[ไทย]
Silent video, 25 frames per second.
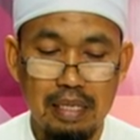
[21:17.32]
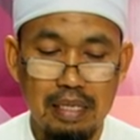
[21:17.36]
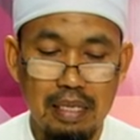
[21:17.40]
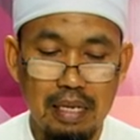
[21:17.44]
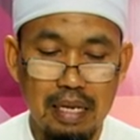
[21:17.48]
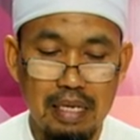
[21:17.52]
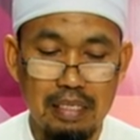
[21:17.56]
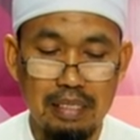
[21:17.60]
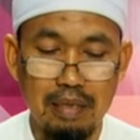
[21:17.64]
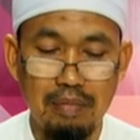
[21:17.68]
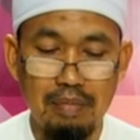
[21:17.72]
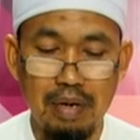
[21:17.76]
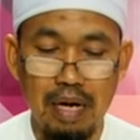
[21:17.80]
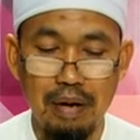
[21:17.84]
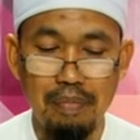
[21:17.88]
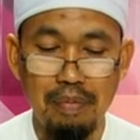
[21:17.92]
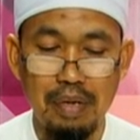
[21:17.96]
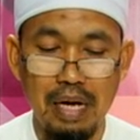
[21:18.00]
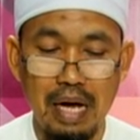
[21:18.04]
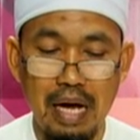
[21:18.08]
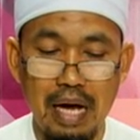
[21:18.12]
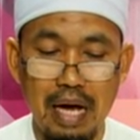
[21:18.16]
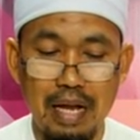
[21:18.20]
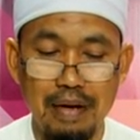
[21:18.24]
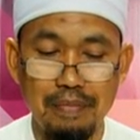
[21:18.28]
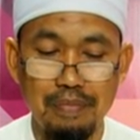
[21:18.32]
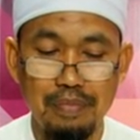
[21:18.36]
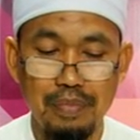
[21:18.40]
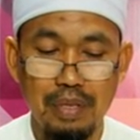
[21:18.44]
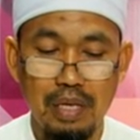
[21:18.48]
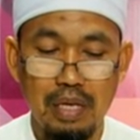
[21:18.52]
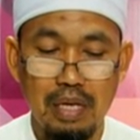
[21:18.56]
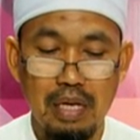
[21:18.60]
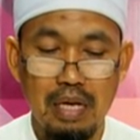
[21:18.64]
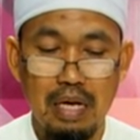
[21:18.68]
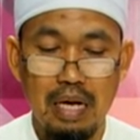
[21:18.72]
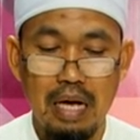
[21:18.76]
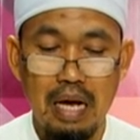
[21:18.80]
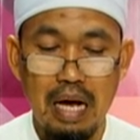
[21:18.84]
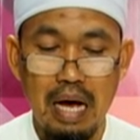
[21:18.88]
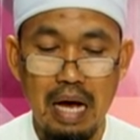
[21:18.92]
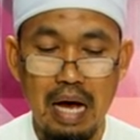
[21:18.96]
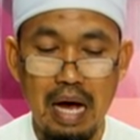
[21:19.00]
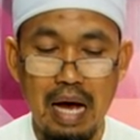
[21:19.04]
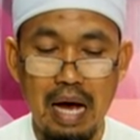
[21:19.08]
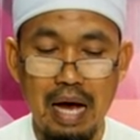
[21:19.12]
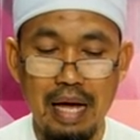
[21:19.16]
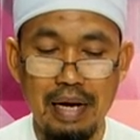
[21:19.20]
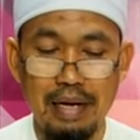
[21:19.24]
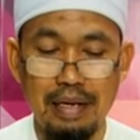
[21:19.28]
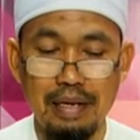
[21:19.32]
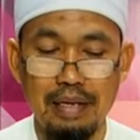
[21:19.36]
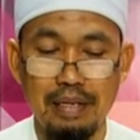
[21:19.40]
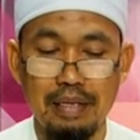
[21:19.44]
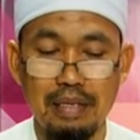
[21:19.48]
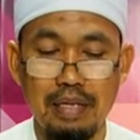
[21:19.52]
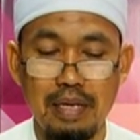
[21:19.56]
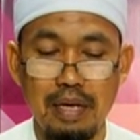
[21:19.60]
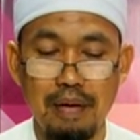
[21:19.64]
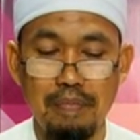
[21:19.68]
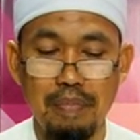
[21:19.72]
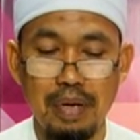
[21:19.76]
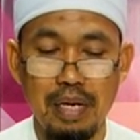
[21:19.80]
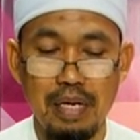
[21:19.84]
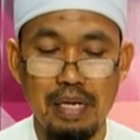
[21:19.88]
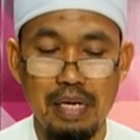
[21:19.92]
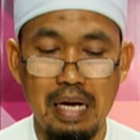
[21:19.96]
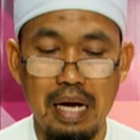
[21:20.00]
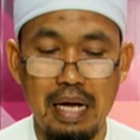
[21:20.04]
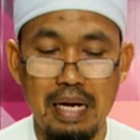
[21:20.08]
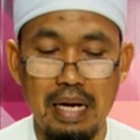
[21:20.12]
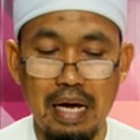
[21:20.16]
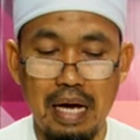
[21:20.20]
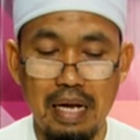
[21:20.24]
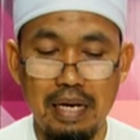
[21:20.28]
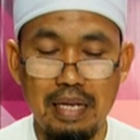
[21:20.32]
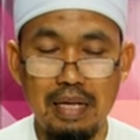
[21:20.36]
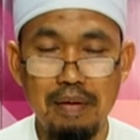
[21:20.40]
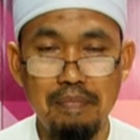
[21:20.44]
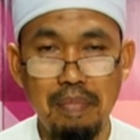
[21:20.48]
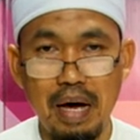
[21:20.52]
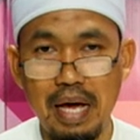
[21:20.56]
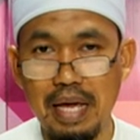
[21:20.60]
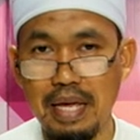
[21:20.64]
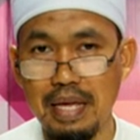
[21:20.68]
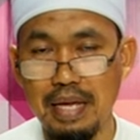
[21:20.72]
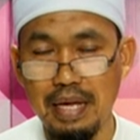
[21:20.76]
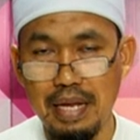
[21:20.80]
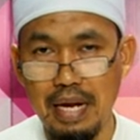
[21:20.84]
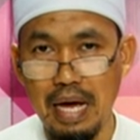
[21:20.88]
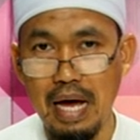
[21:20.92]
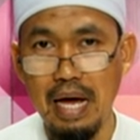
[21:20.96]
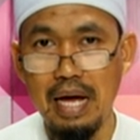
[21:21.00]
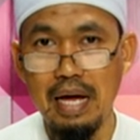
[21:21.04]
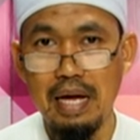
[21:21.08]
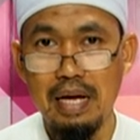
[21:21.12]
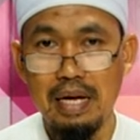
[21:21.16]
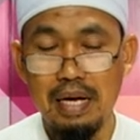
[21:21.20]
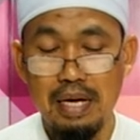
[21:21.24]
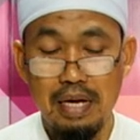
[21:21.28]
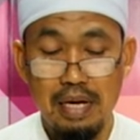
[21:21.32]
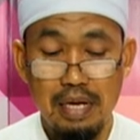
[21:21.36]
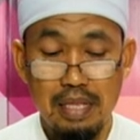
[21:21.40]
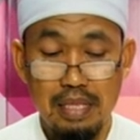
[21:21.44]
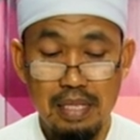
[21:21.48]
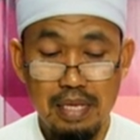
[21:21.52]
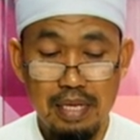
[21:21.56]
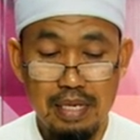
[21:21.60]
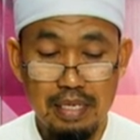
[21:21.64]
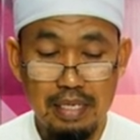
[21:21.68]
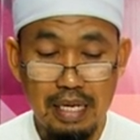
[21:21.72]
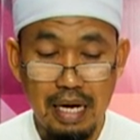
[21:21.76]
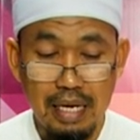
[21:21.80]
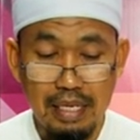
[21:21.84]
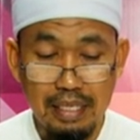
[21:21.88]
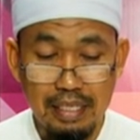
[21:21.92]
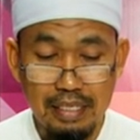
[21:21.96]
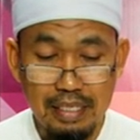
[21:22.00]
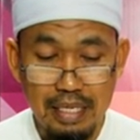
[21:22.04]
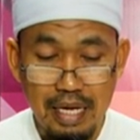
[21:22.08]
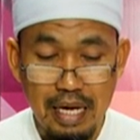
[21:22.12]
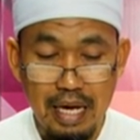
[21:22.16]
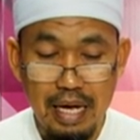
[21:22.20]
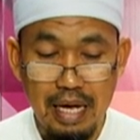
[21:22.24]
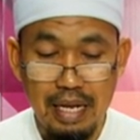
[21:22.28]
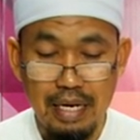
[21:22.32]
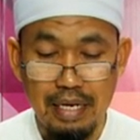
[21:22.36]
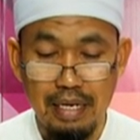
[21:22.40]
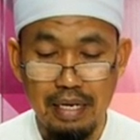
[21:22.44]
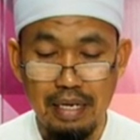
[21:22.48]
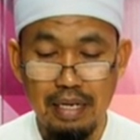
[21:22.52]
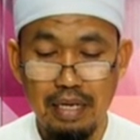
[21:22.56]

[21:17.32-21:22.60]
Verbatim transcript: และสำหรับการอ่านที่เป็นการอ่านที่บัยยินะที่ชัดเจน